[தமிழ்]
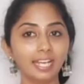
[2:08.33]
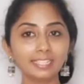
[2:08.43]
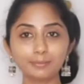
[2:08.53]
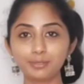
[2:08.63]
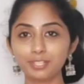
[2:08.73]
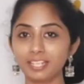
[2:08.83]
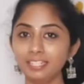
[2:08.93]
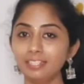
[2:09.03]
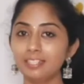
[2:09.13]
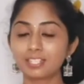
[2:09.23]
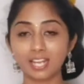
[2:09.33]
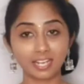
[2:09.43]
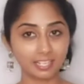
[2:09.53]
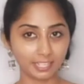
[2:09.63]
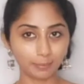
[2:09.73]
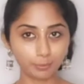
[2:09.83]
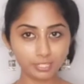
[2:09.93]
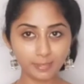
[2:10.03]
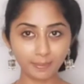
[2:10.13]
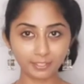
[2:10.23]
அதுக்கு முன்னாடி சேனலை நீங்கள்
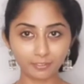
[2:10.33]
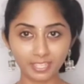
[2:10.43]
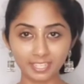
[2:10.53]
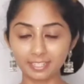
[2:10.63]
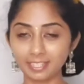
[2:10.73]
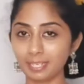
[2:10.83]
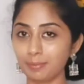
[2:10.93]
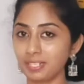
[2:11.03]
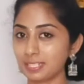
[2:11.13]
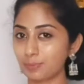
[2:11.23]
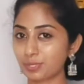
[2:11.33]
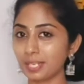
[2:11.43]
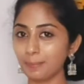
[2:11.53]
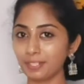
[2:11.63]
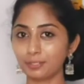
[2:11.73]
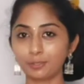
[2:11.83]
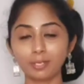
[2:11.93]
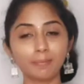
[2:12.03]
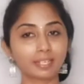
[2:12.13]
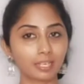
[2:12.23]
புதுசாக பார்க்குறவங்களா இருந்தீங்க அப்படின்னா சப்ஸ்கிரைப்
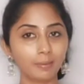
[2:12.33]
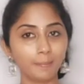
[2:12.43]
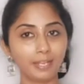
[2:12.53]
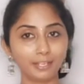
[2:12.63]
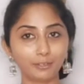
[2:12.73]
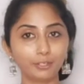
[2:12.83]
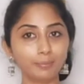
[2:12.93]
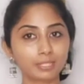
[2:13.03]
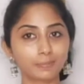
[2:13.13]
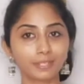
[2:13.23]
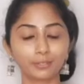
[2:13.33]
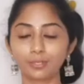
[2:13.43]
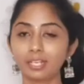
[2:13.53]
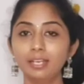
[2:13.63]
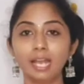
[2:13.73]
பண்ணிக்கோங்க மறக்காமல் பெல் ஐக்கானையும் ப்ரெஸ் பண்ணிக்கோங்க